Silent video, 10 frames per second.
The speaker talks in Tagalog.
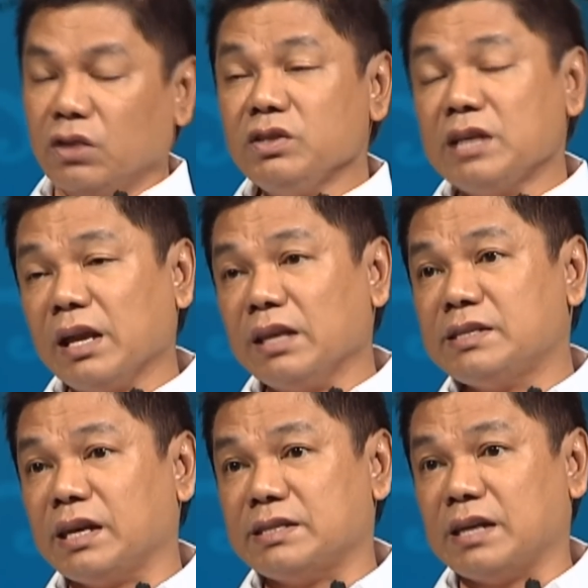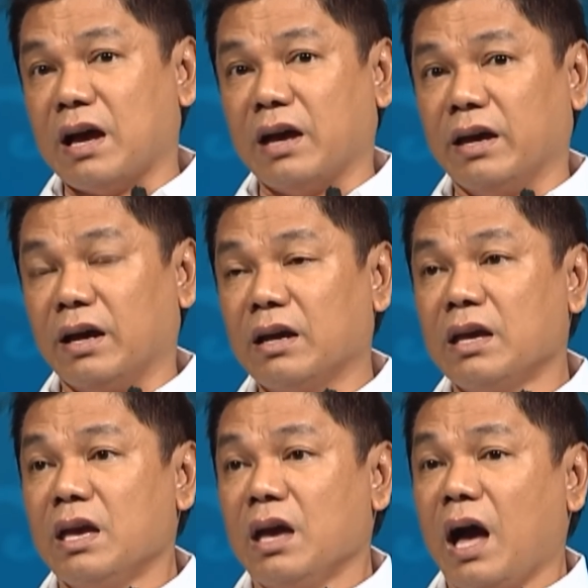Itong si Haring Zekisekaya,
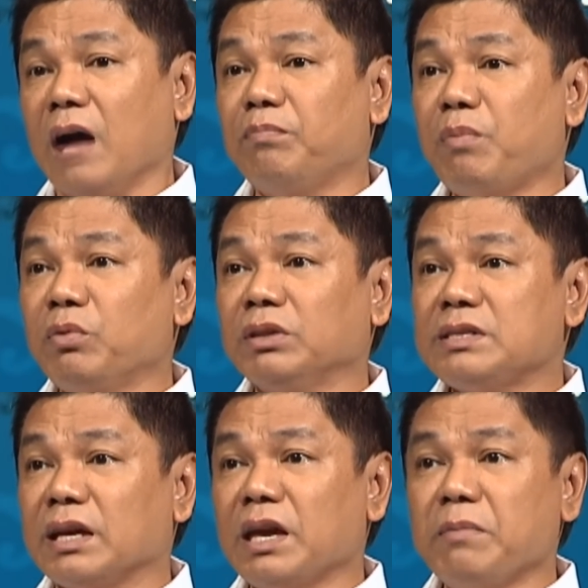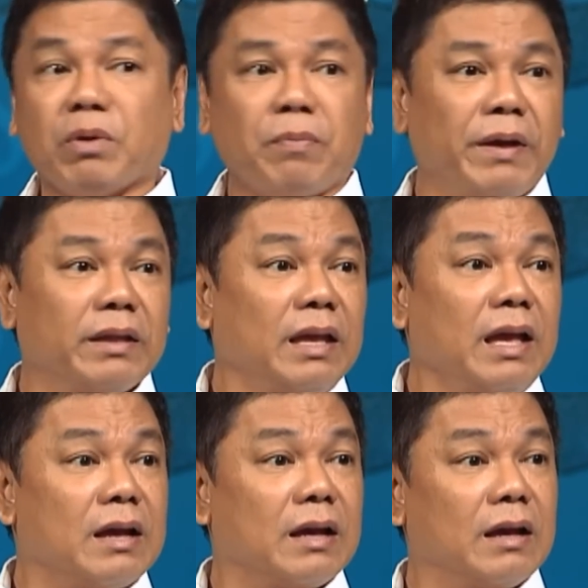ang pumunta sa kanya yung
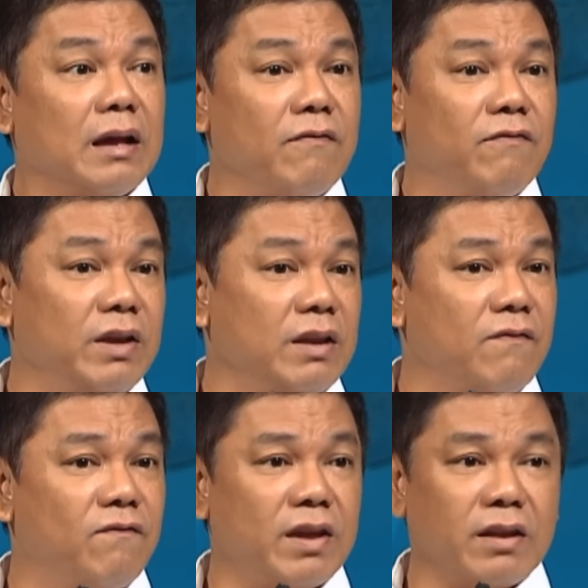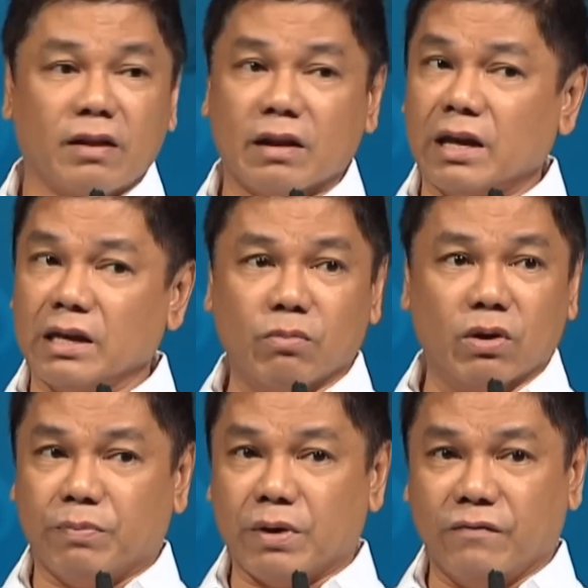propeta, a very, very
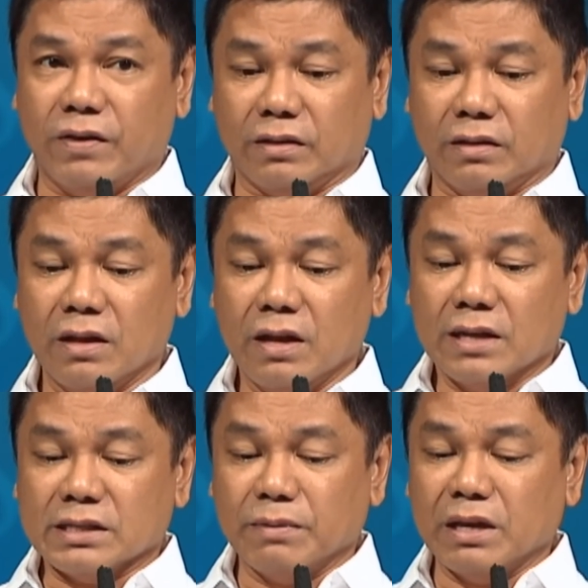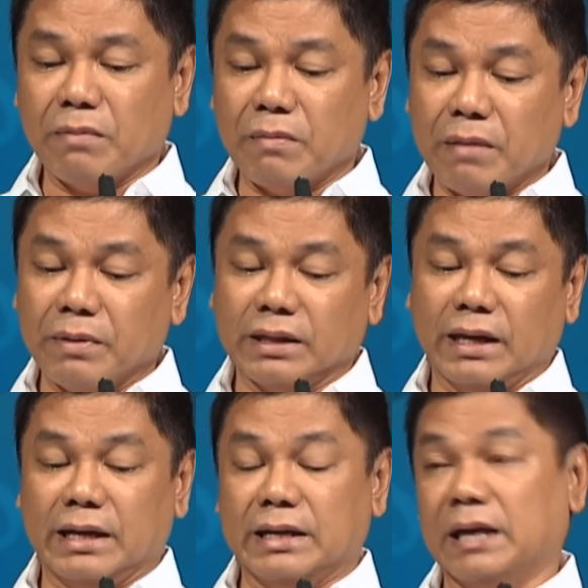reliable prophet. Sabi niya,
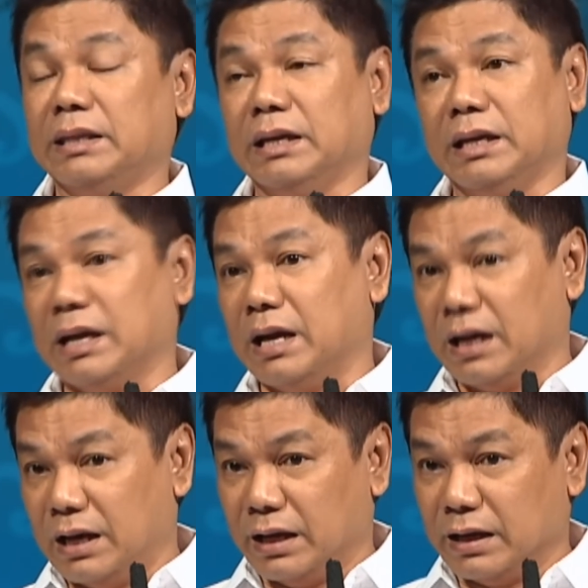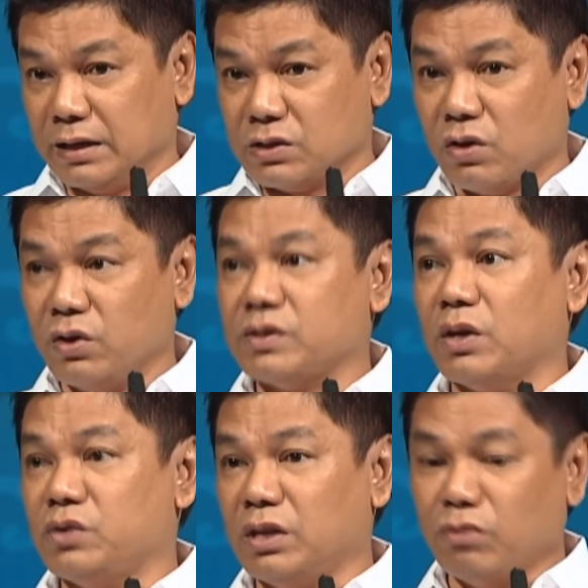mamamatay ka na, hindi ka nagagaling. So
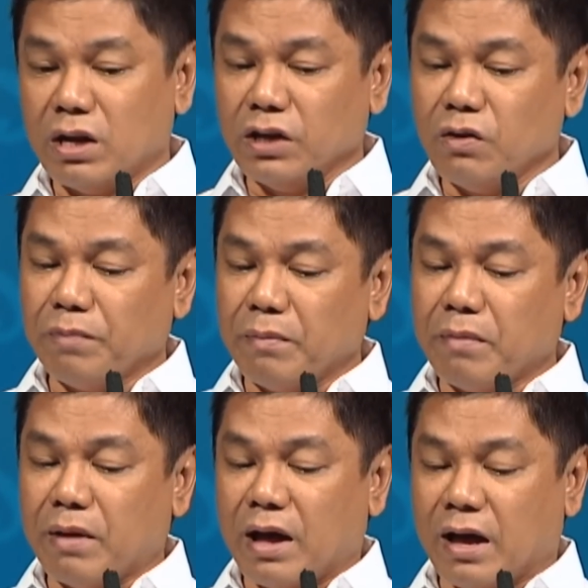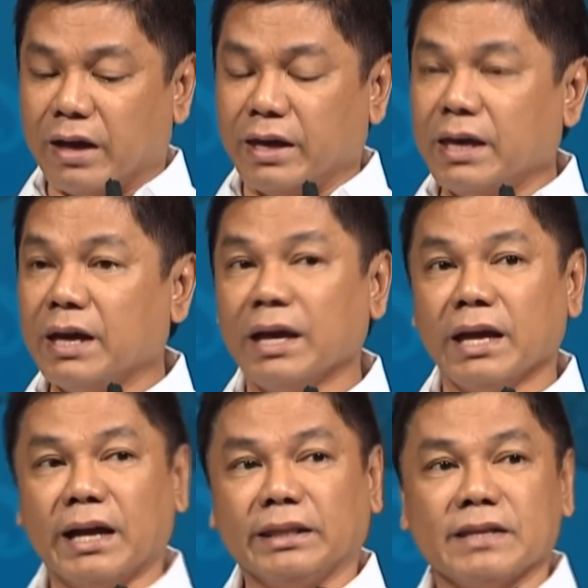ayos-ayusin mo na yung pamamahay
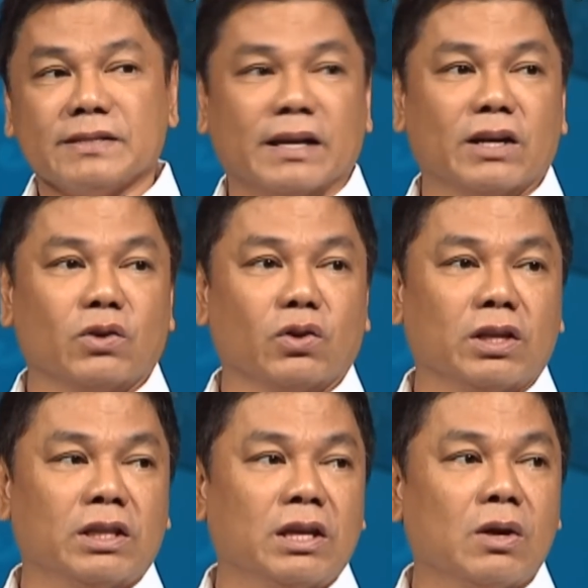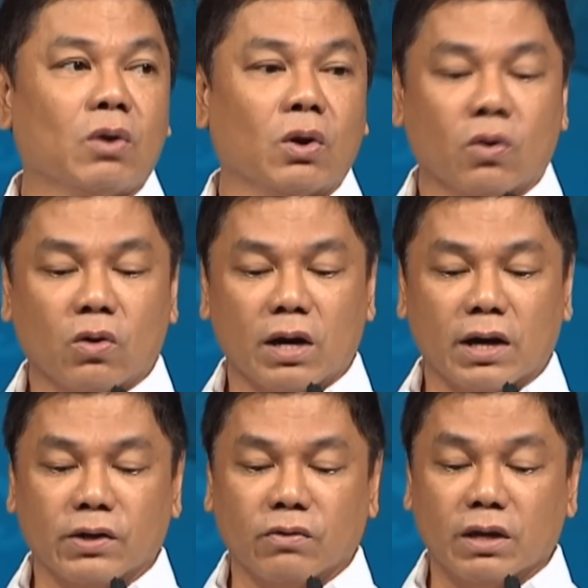at nang sa ganon, hindi gulo
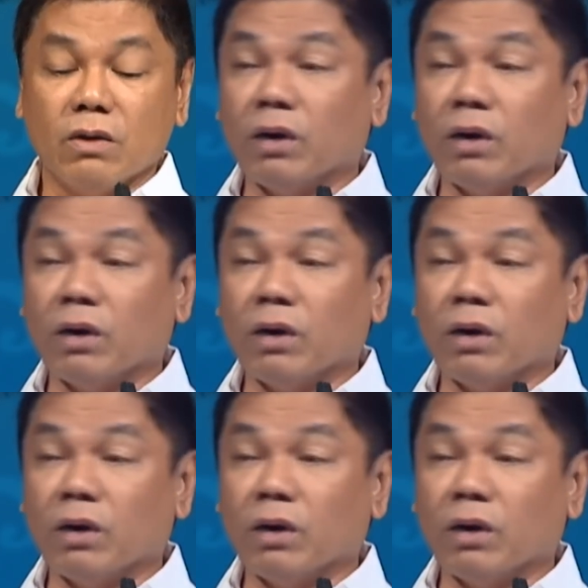ang iyong